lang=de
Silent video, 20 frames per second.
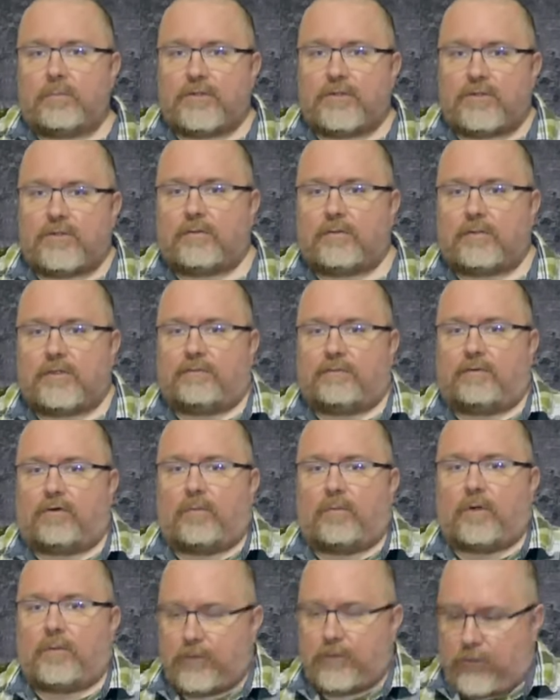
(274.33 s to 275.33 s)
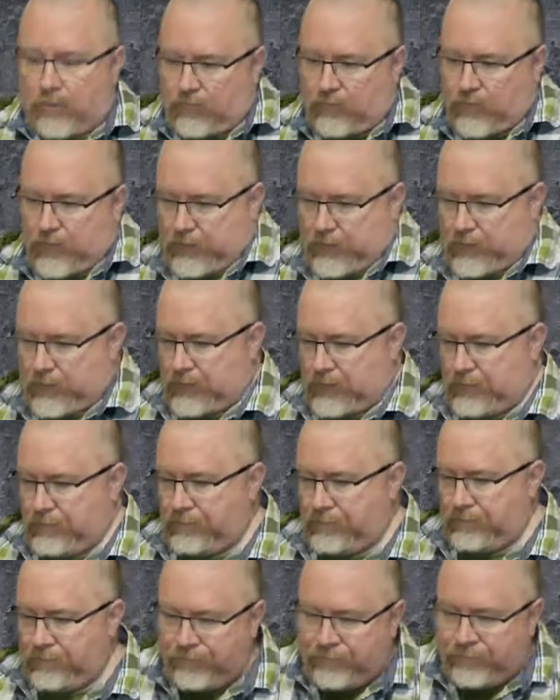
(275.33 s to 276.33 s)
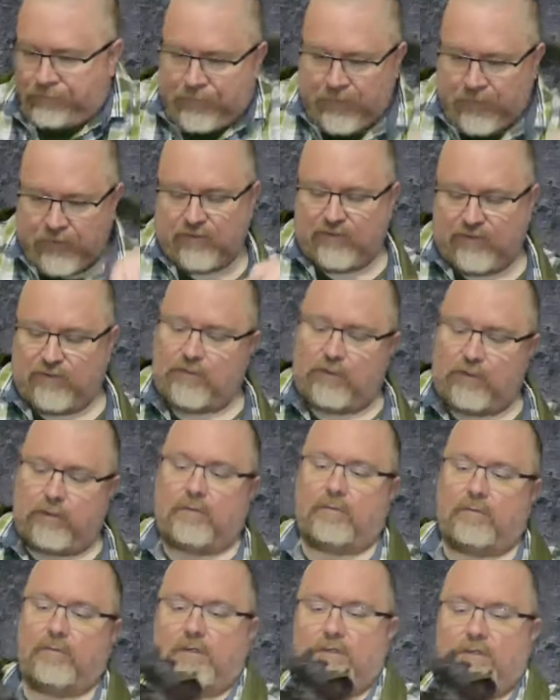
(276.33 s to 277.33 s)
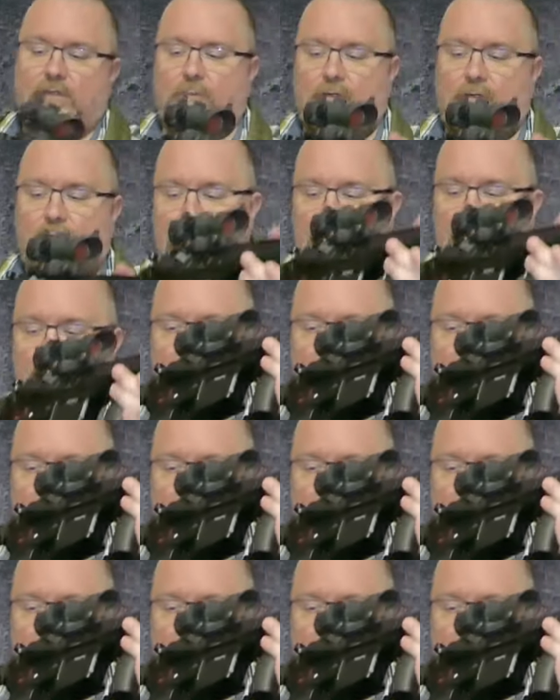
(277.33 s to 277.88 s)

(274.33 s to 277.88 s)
beziehungsweise warum haben wir darauf geachtet? Das zeige ich, wenn ich jetzt mal kurz